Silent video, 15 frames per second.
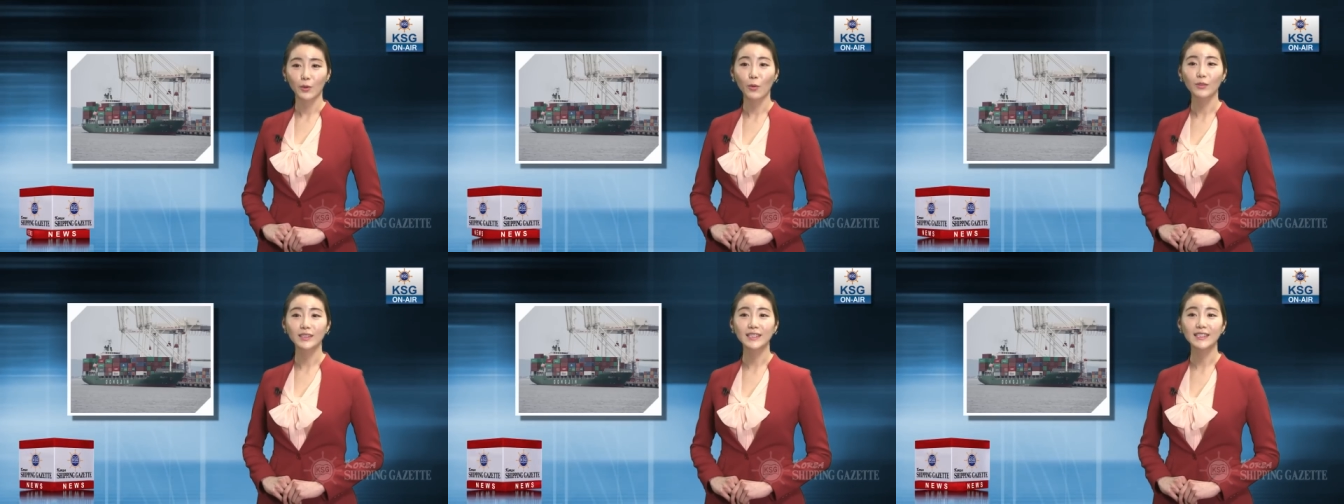
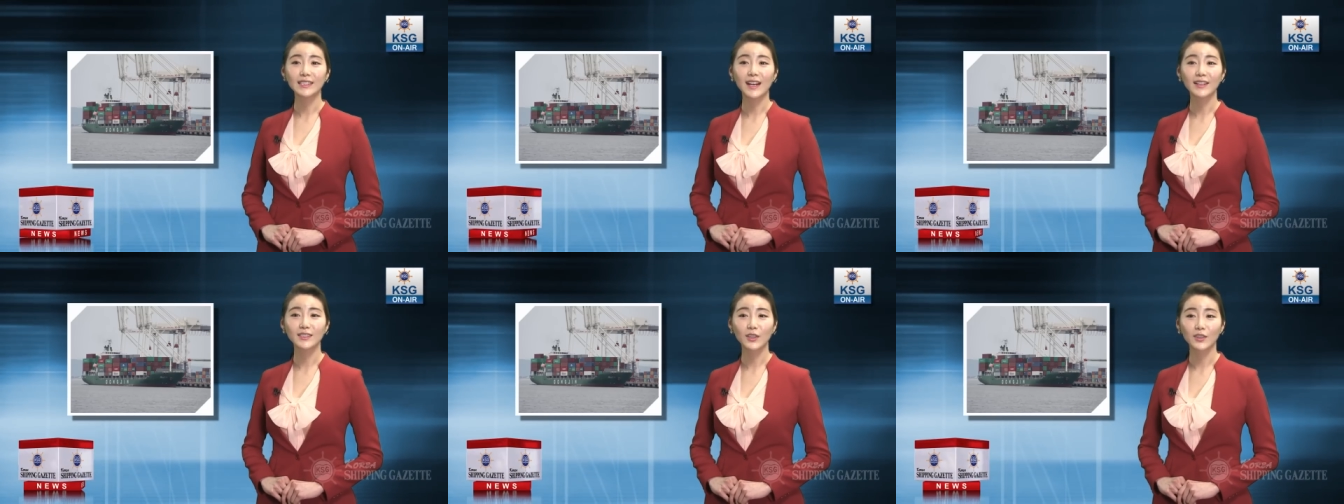
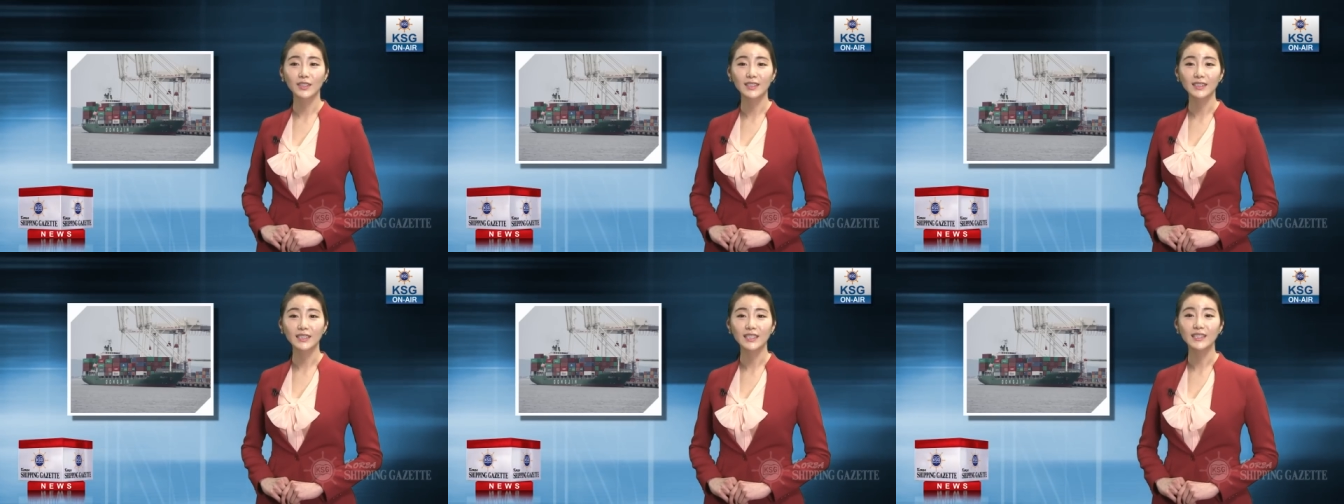
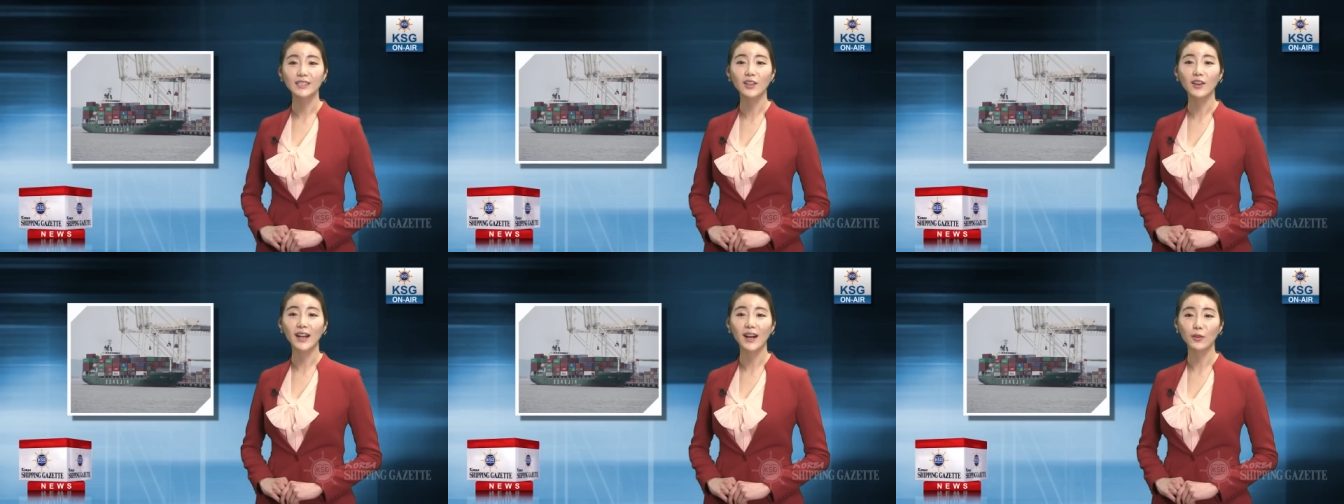동진상선은
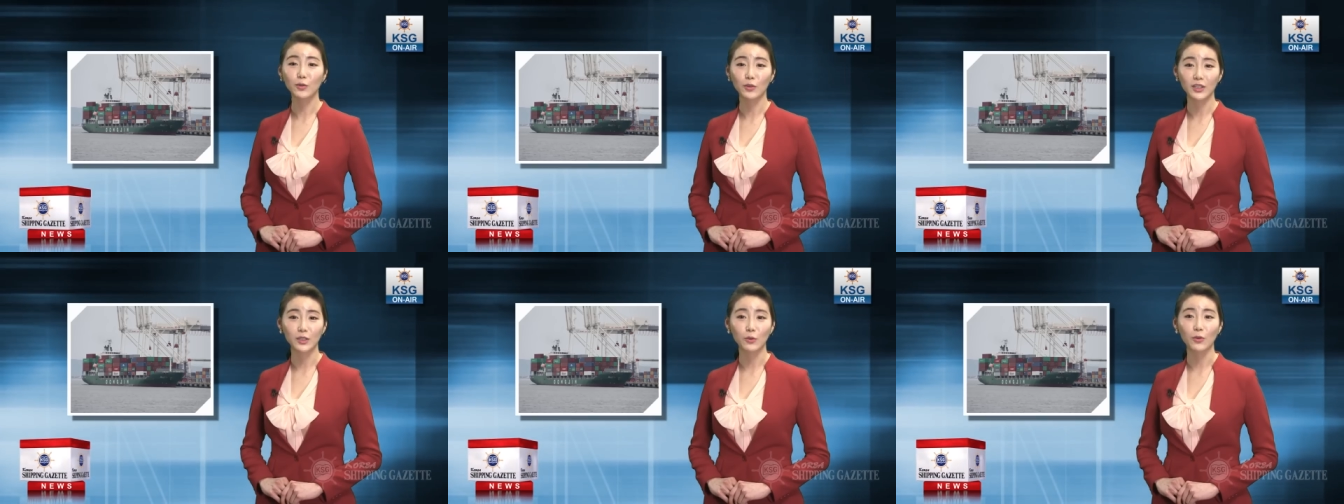신설
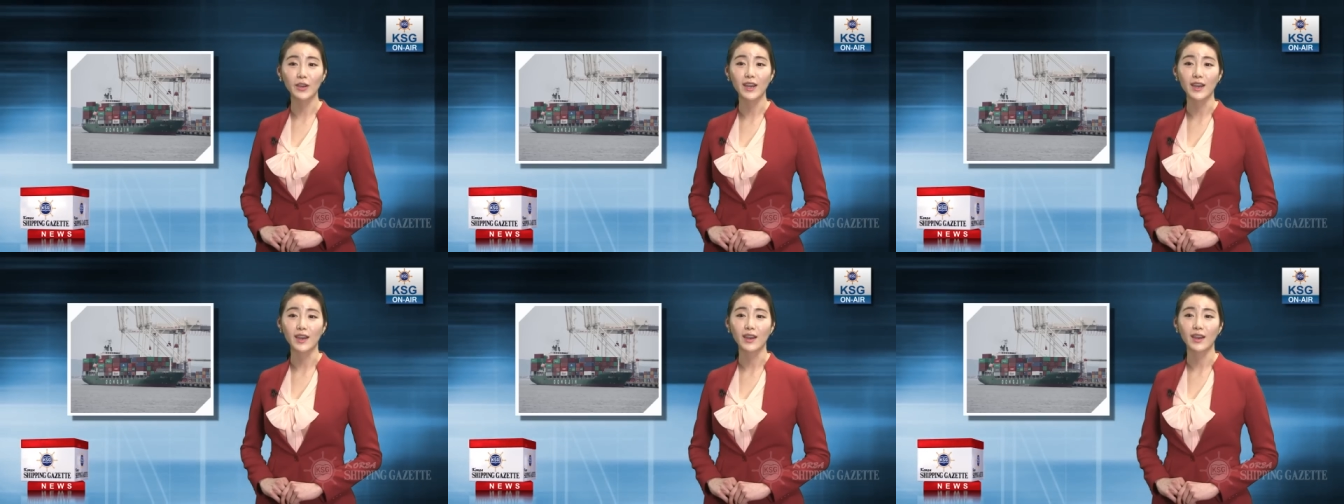항로를
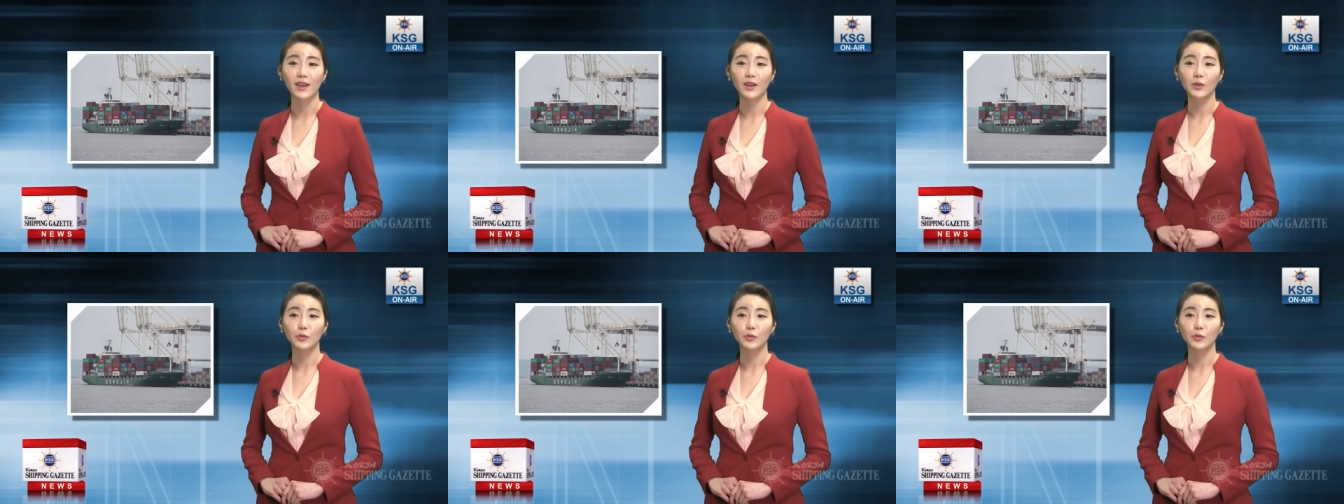통해